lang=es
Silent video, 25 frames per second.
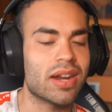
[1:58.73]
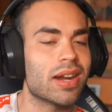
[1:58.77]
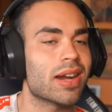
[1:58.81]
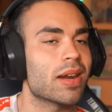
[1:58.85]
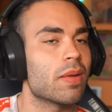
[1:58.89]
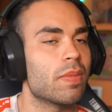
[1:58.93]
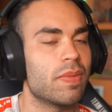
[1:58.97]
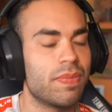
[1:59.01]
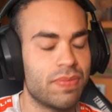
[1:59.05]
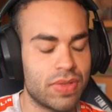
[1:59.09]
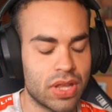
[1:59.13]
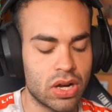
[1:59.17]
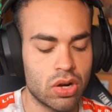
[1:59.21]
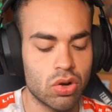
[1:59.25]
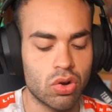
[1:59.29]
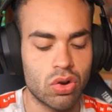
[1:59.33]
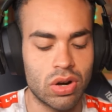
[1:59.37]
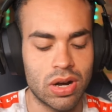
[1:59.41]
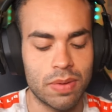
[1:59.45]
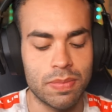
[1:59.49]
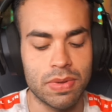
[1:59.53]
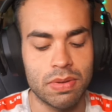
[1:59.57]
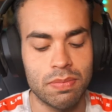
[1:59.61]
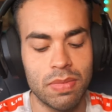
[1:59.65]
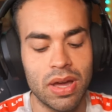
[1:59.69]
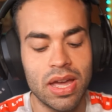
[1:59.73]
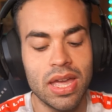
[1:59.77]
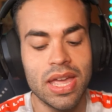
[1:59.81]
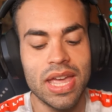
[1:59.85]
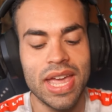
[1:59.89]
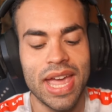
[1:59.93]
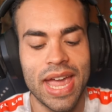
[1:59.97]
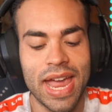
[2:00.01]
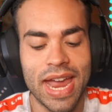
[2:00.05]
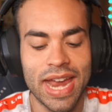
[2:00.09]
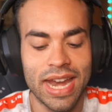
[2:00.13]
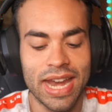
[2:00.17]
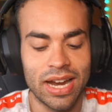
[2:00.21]
reventarlo con la misma
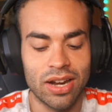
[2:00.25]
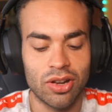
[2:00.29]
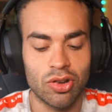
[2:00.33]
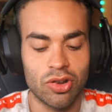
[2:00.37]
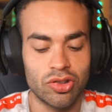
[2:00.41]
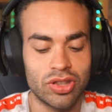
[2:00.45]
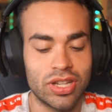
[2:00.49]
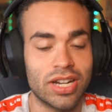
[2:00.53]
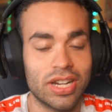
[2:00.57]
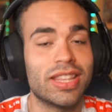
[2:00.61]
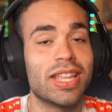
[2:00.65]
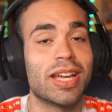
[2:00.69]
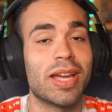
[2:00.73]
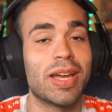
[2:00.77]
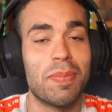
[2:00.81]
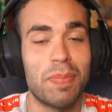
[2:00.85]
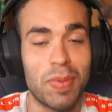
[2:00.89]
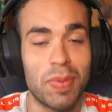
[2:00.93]
e ir al contraataque. Por